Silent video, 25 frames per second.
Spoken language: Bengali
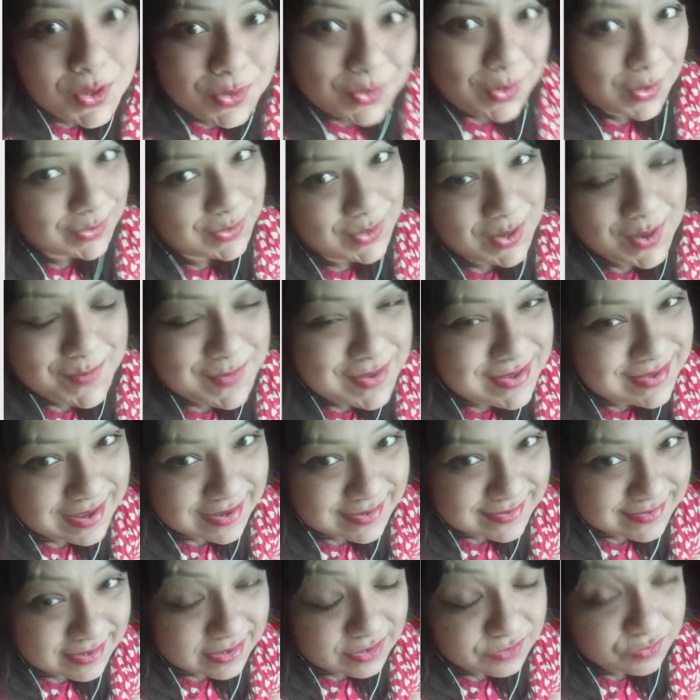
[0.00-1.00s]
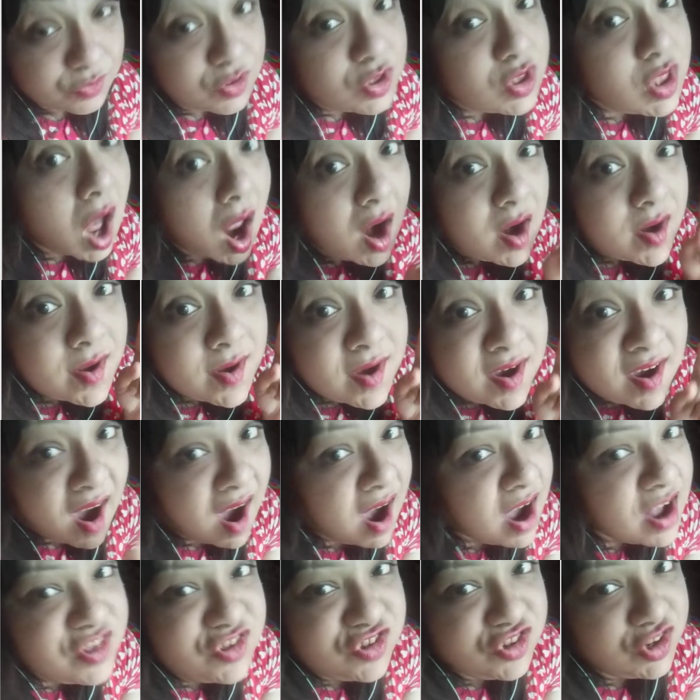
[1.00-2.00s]
কত আমি সাকসেসফুল তার
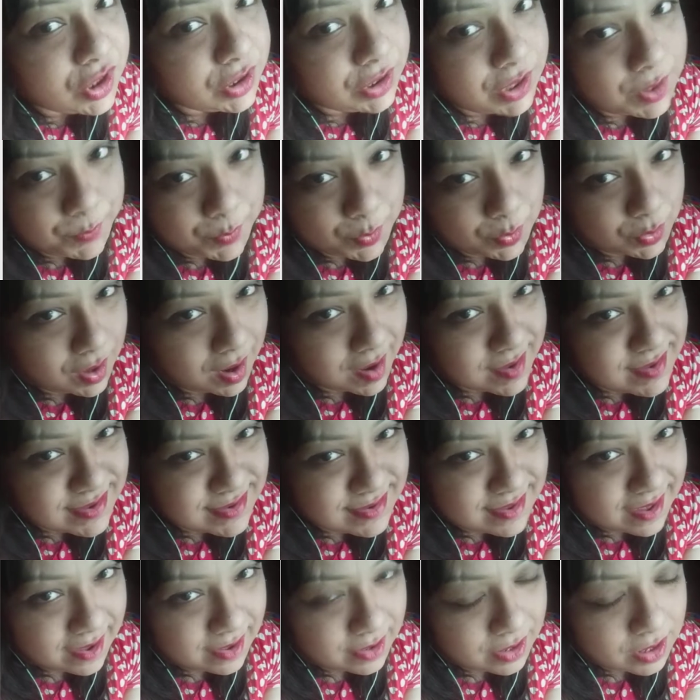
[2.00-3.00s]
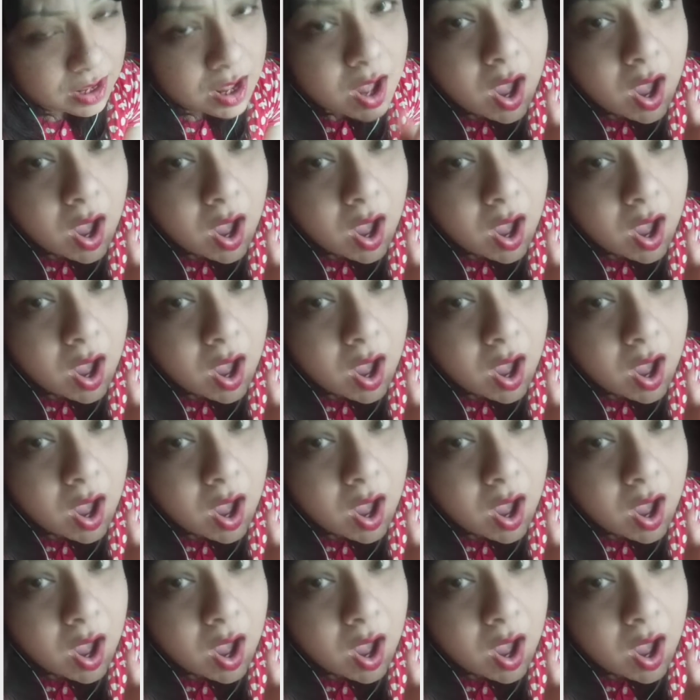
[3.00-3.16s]
কাজই এটা প্রকাশ দেয়